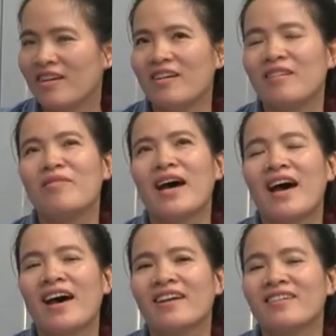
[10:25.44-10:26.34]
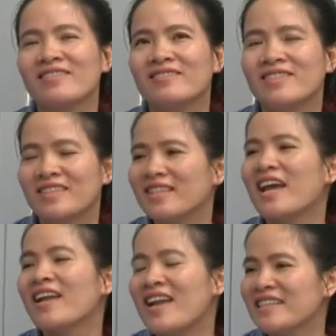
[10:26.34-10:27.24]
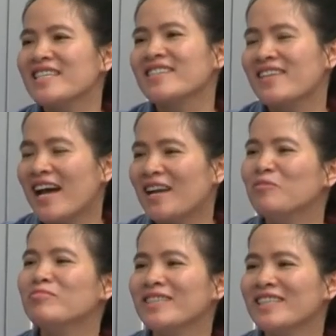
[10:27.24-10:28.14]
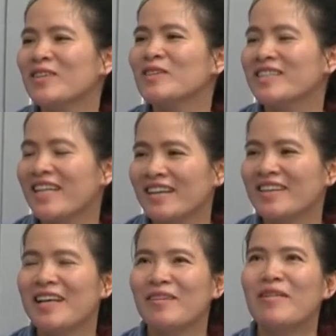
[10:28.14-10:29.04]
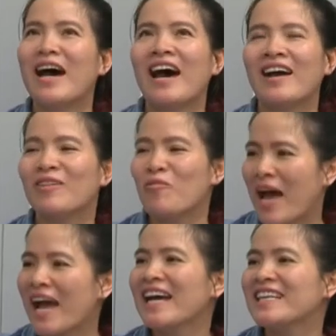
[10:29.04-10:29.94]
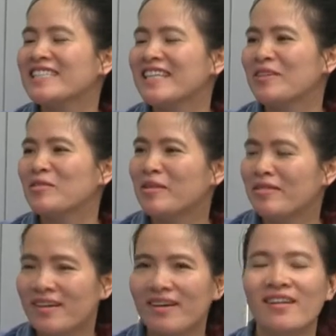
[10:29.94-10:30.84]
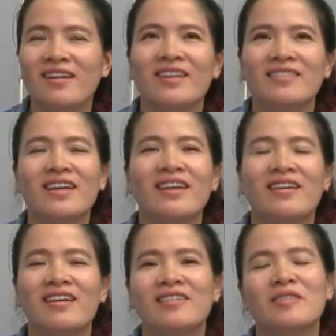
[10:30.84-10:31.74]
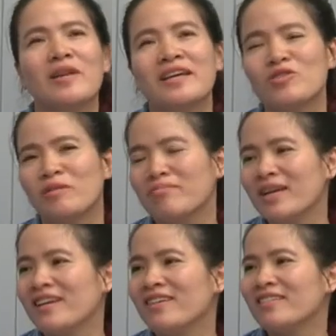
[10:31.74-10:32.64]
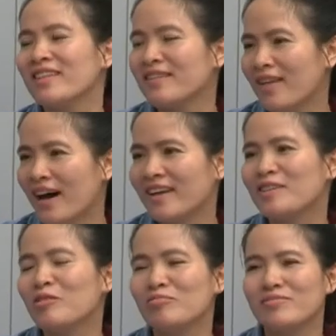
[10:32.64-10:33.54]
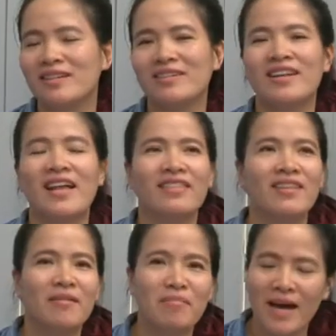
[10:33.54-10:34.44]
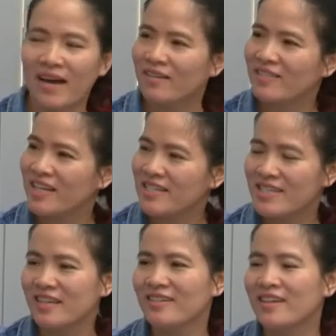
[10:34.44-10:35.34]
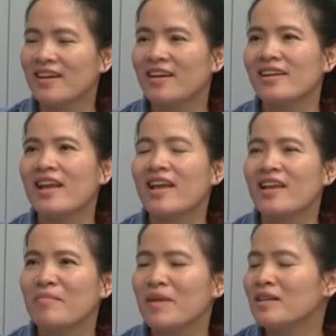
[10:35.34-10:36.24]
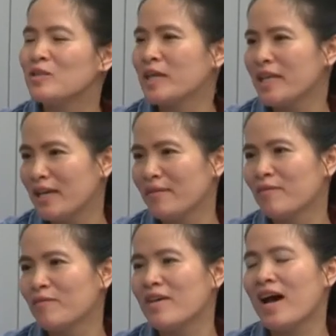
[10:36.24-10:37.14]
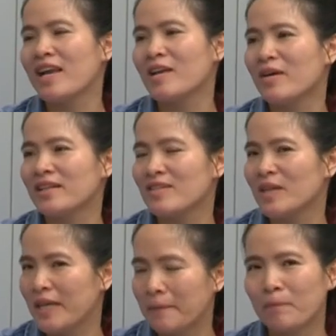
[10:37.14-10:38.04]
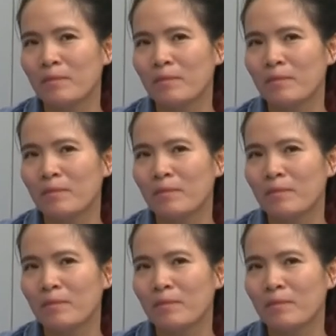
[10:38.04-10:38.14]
à, và thực tế đã xảy ra đúng như tôi dự định và quá cả dự định của tôi nữa thì à, tôi đã chuẩn bị tinh thần cũng như là tiền bạc tài chính để mở doanh nghiệp và điều hành doanh nghiệp